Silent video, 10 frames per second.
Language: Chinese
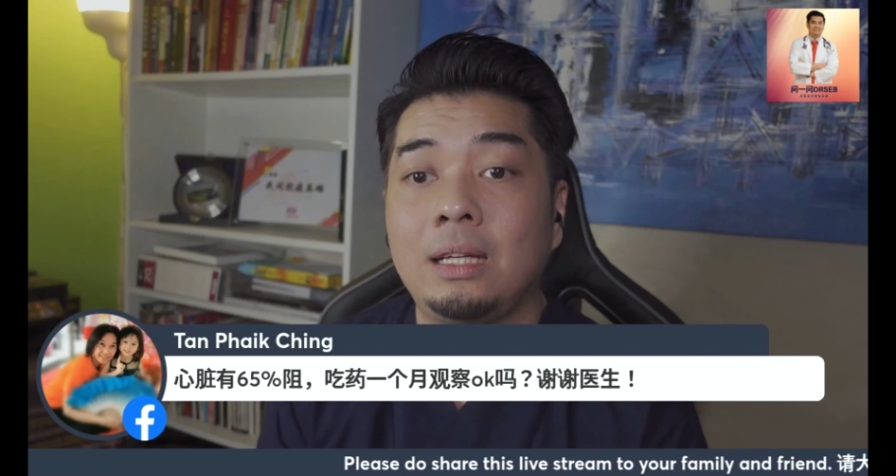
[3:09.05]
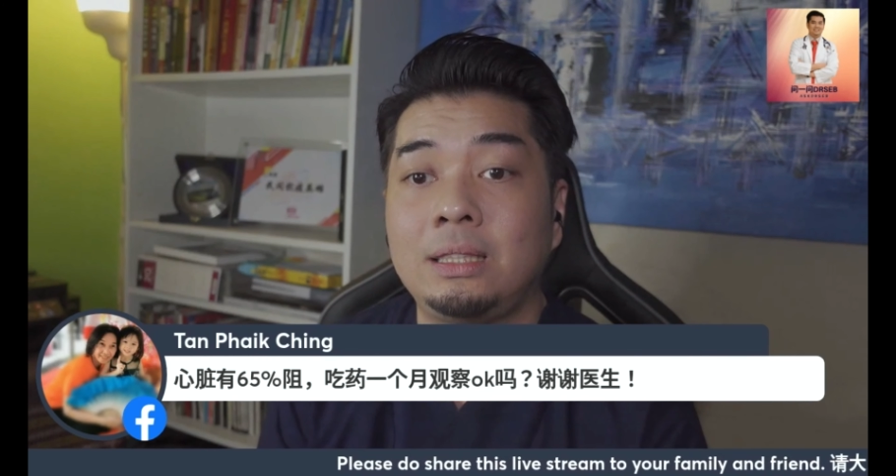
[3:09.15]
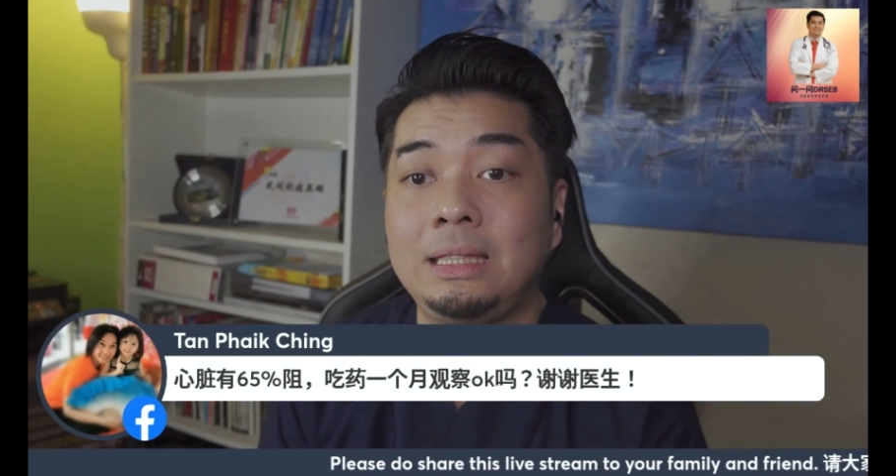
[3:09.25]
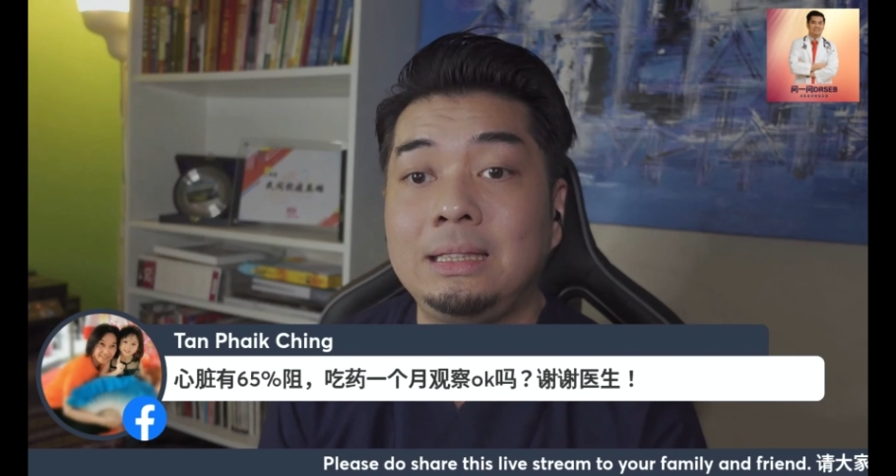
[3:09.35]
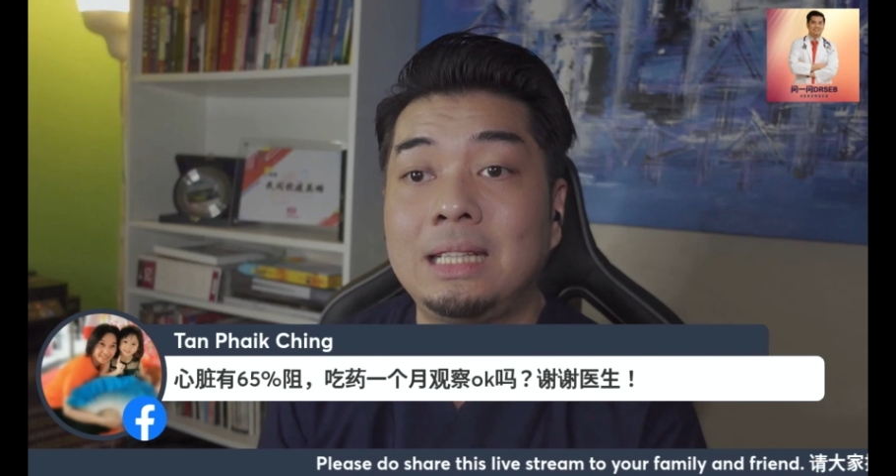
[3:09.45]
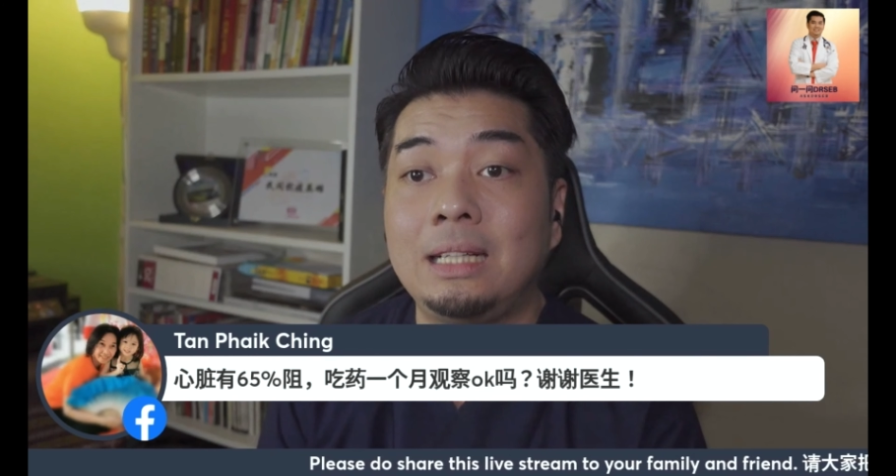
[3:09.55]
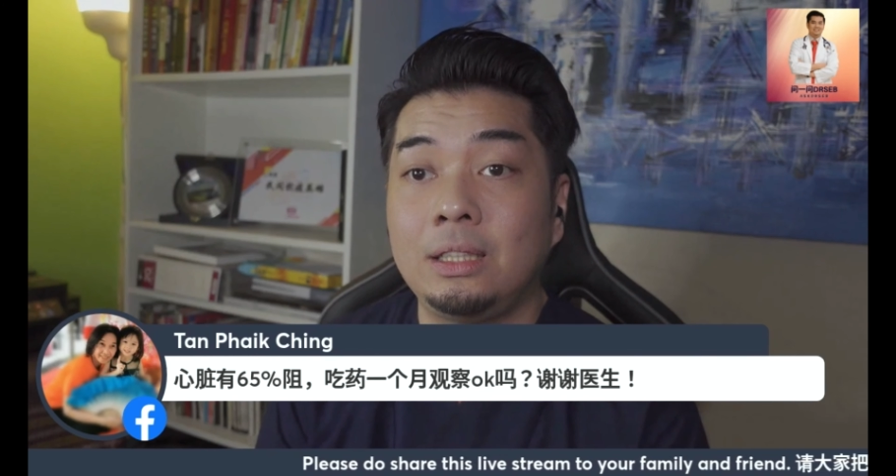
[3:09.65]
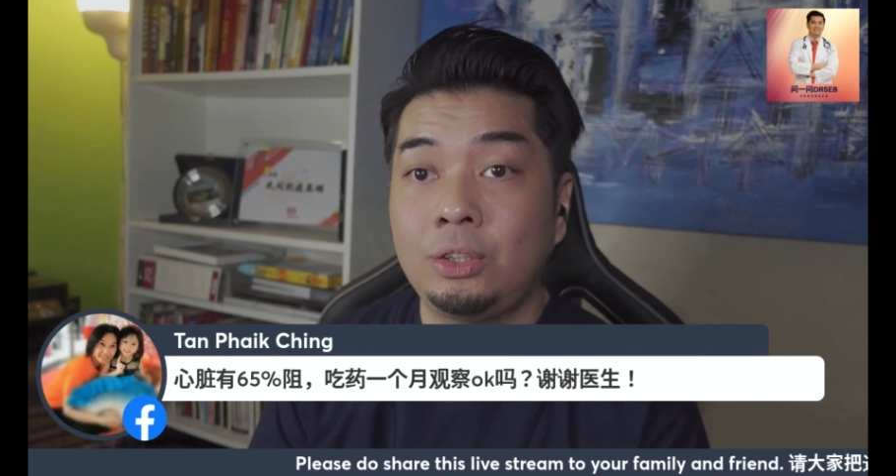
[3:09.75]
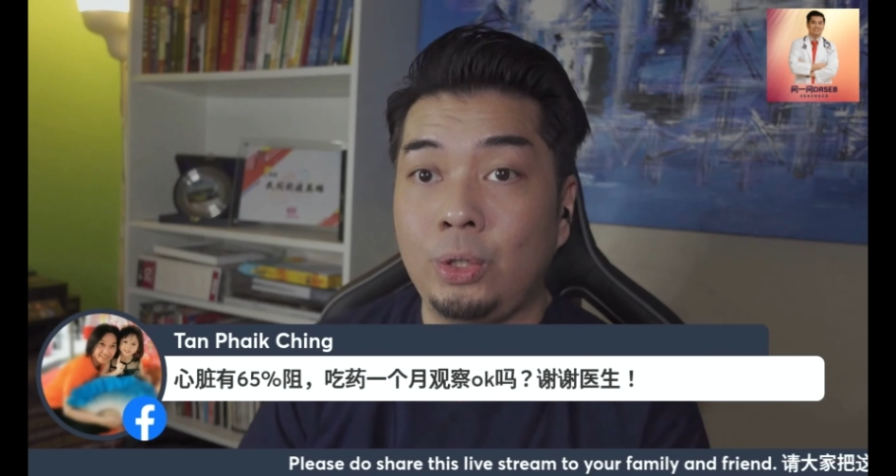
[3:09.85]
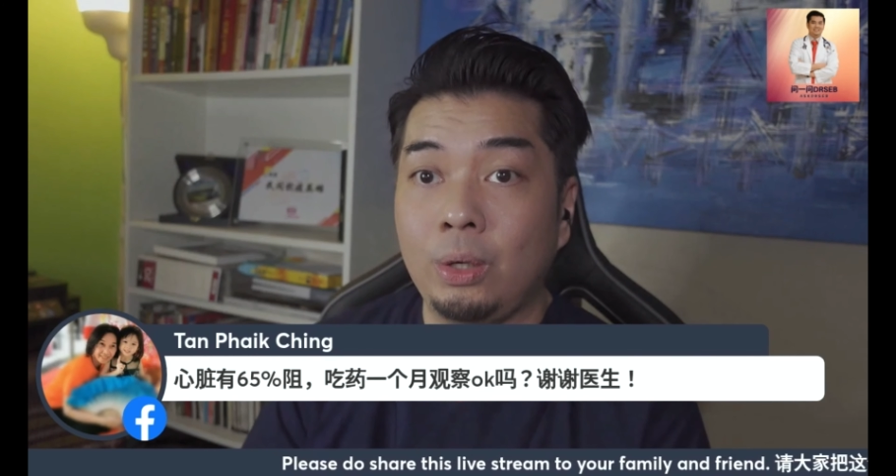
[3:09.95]
心脏
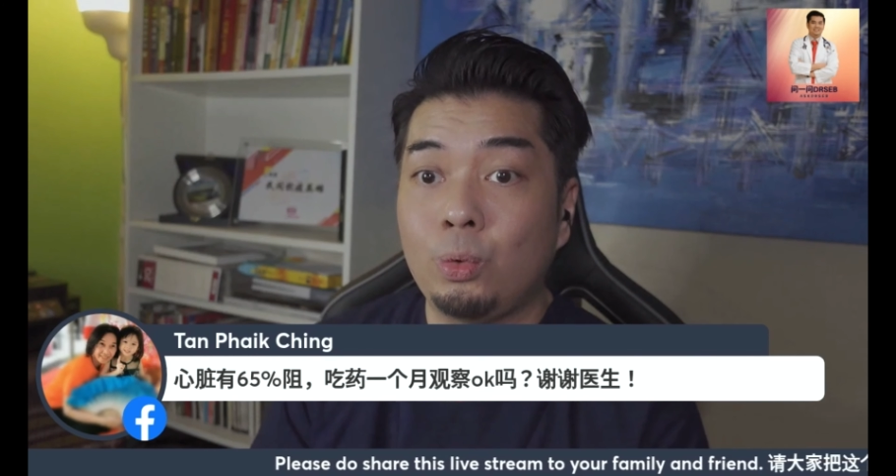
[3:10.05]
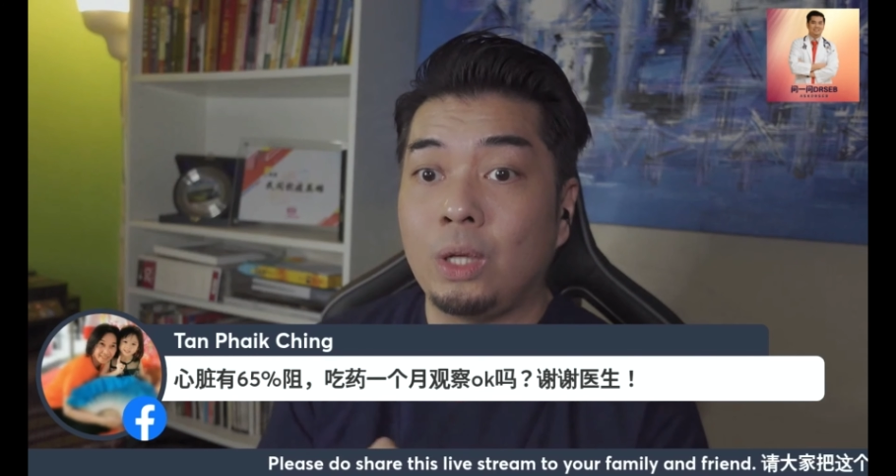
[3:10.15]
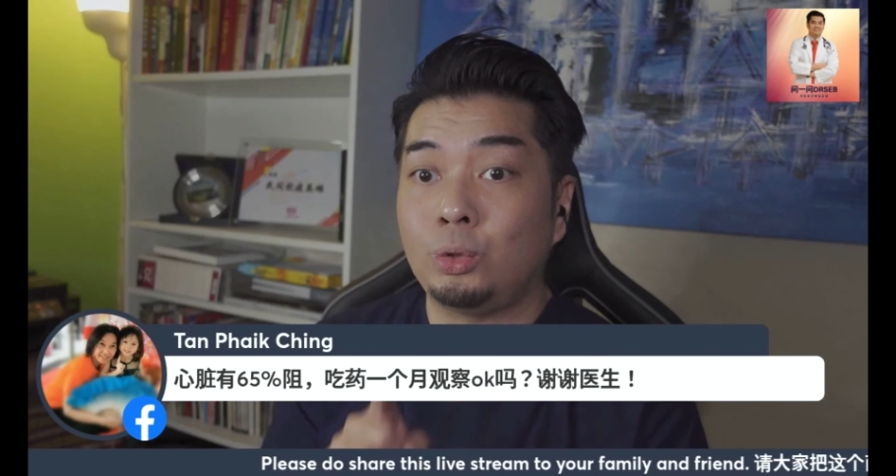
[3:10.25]
的血管